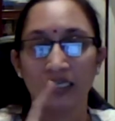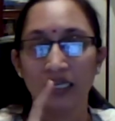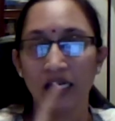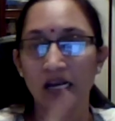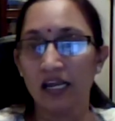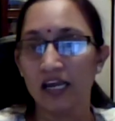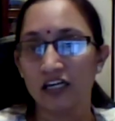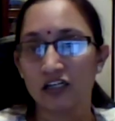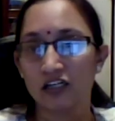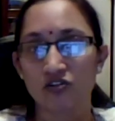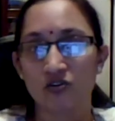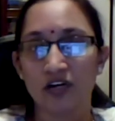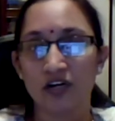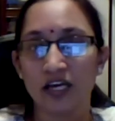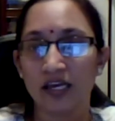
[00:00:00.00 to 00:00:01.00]
இல்லைன்னு
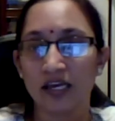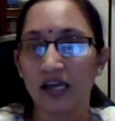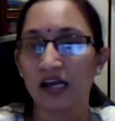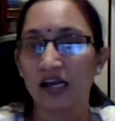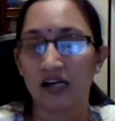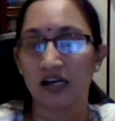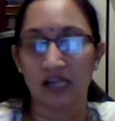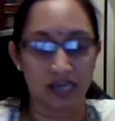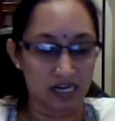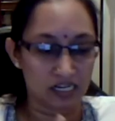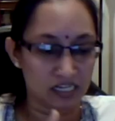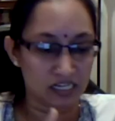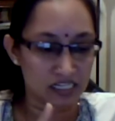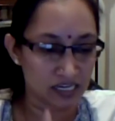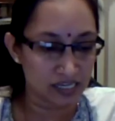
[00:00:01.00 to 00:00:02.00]
சொல்லி ஏன்னா அங்க
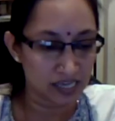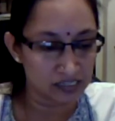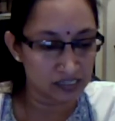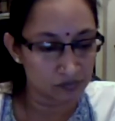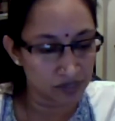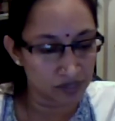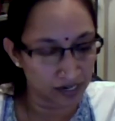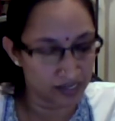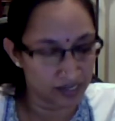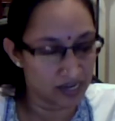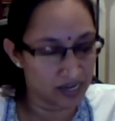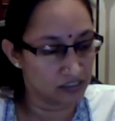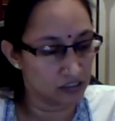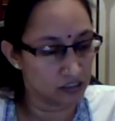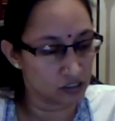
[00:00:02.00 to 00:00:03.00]
எனக்கு சங்கேதம்
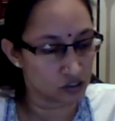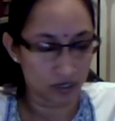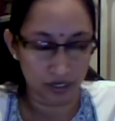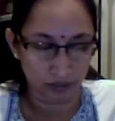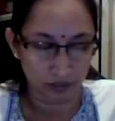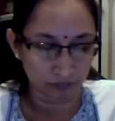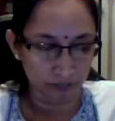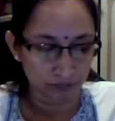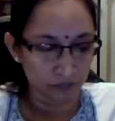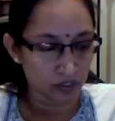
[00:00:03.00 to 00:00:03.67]
கிடையாதுன்னு சொன்னார்